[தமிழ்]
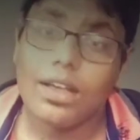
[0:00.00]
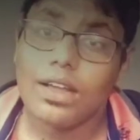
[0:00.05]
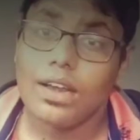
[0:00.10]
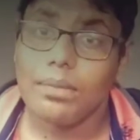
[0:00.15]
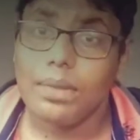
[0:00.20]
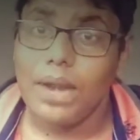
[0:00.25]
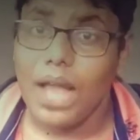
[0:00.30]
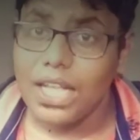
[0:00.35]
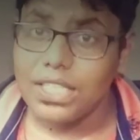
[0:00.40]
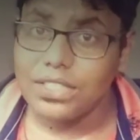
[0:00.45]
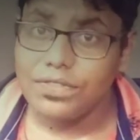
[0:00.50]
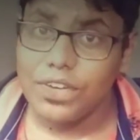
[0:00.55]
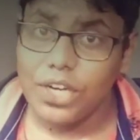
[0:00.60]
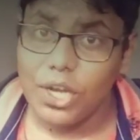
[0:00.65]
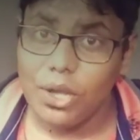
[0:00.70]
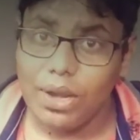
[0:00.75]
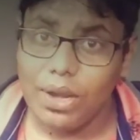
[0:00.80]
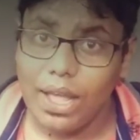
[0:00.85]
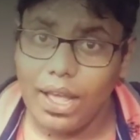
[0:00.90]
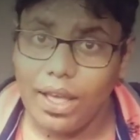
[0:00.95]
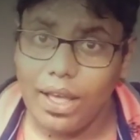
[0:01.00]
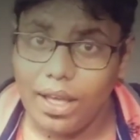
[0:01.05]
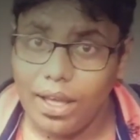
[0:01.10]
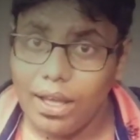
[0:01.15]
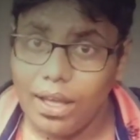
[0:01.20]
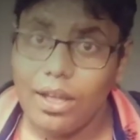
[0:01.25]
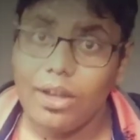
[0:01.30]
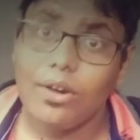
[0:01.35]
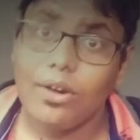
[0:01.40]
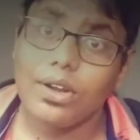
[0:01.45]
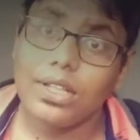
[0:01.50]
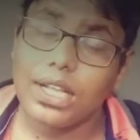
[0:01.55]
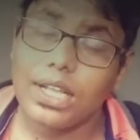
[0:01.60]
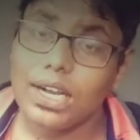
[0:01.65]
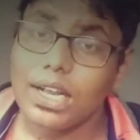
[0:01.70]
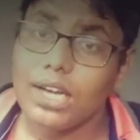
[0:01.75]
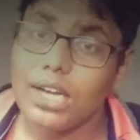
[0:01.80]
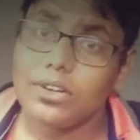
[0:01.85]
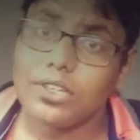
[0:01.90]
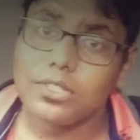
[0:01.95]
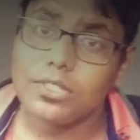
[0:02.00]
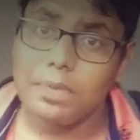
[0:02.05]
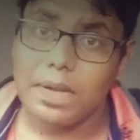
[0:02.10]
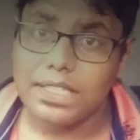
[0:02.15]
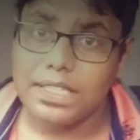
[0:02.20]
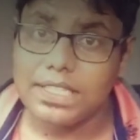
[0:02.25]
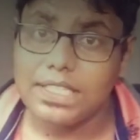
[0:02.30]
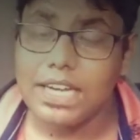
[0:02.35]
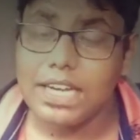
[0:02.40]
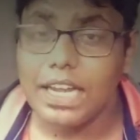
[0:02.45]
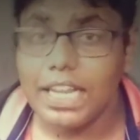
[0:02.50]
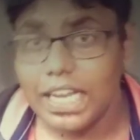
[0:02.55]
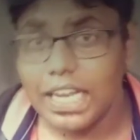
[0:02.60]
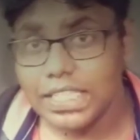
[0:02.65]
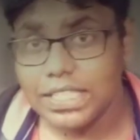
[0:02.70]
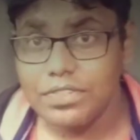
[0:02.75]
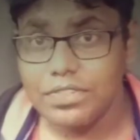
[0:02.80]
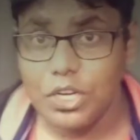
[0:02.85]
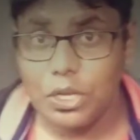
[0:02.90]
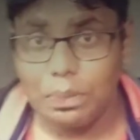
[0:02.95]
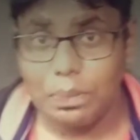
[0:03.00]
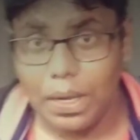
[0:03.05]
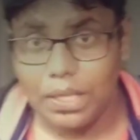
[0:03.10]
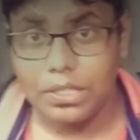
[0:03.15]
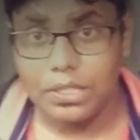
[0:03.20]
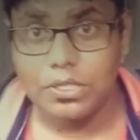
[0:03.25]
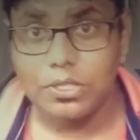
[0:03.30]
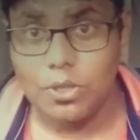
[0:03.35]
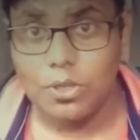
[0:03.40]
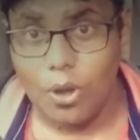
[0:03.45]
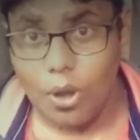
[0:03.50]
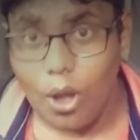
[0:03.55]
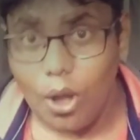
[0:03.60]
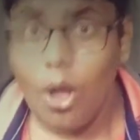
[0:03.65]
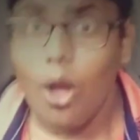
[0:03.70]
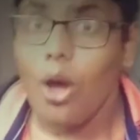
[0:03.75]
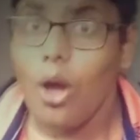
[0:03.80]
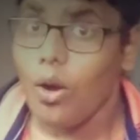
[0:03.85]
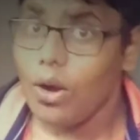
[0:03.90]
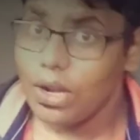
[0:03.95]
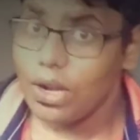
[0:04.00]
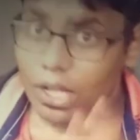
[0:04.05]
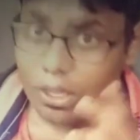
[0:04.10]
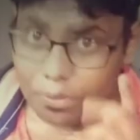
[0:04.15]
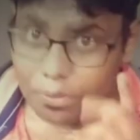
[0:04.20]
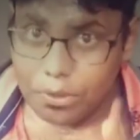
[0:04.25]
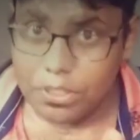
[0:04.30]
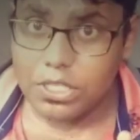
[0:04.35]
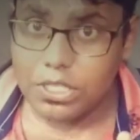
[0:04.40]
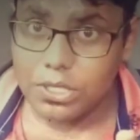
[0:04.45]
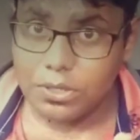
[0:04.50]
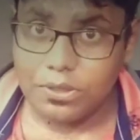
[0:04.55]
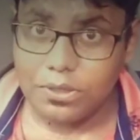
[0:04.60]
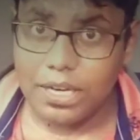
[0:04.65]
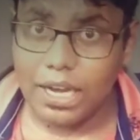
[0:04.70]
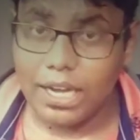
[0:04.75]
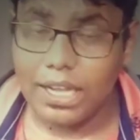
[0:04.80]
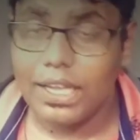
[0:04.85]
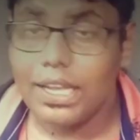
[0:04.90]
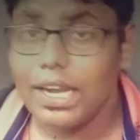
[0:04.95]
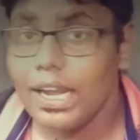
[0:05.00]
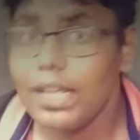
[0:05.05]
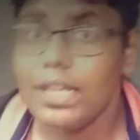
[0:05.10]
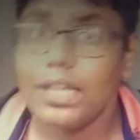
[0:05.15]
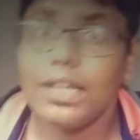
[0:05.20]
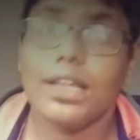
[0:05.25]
நம்ம லாஸ்ட் வீடியோவில் குழந்தைங்களுக்கான ஒரு ஸ்பெஷல் டெடிக்கேஷன் வீடியோ பார்த்துருந்தோம் உங்களுக்கு அது பிடிச்சிருக்குன்னு நினைக்கிறேன்